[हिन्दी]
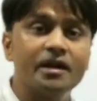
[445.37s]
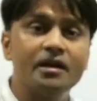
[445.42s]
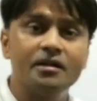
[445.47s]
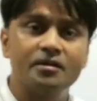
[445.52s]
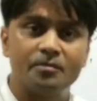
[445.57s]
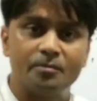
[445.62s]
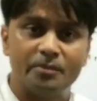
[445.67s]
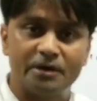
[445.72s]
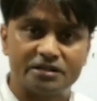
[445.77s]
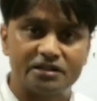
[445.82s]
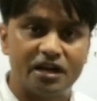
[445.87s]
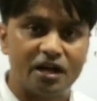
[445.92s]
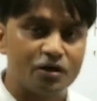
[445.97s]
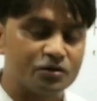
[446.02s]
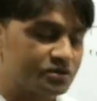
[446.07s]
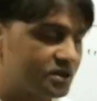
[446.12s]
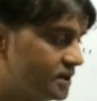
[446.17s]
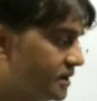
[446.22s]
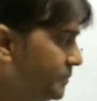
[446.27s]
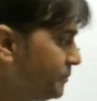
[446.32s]
में
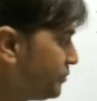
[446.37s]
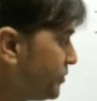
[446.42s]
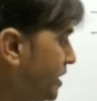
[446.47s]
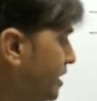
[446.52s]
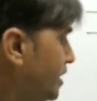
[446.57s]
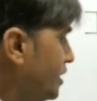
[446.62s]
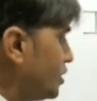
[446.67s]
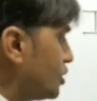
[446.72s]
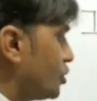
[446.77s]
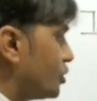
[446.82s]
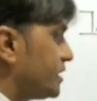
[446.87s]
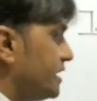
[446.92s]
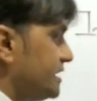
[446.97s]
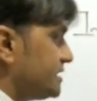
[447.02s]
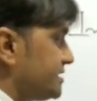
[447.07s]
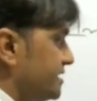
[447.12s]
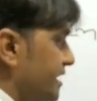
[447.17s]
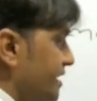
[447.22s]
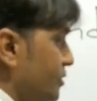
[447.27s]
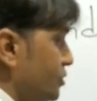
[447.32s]
बदलाव था क्योंकि
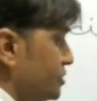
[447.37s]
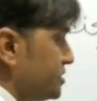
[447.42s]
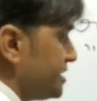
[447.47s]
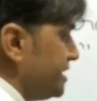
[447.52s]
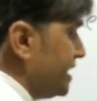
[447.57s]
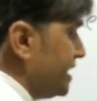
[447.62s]
इसने यूज